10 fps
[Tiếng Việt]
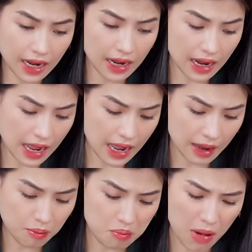
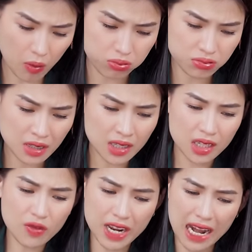là mỏng,
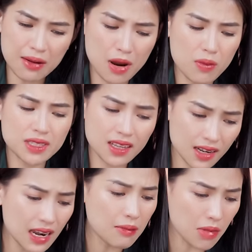không phải khá là mỏng mà
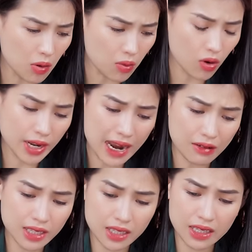rất là mỏng. Còn cái áo
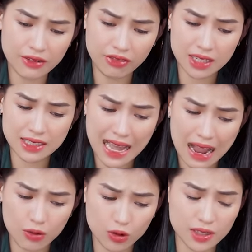này thì cái phần
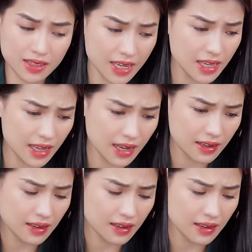dạ của nó là dày nha.